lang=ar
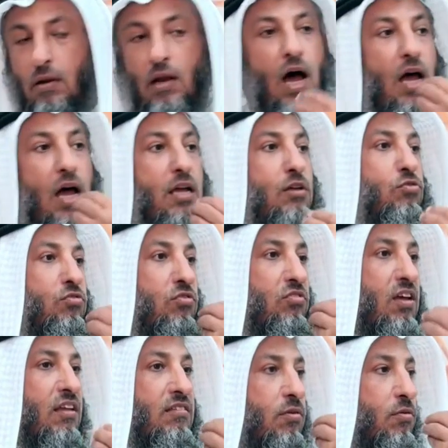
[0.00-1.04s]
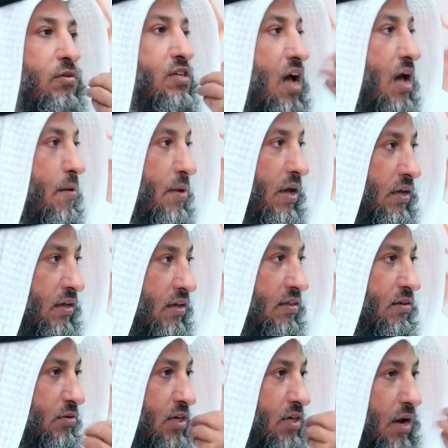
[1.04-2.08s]
لا يجوز انسان يتزوج امه
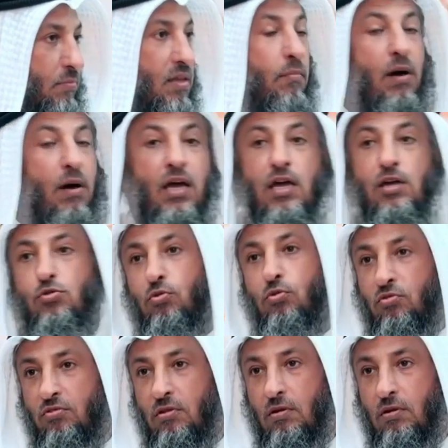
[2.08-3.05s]
يتزوج عبده ما يجوز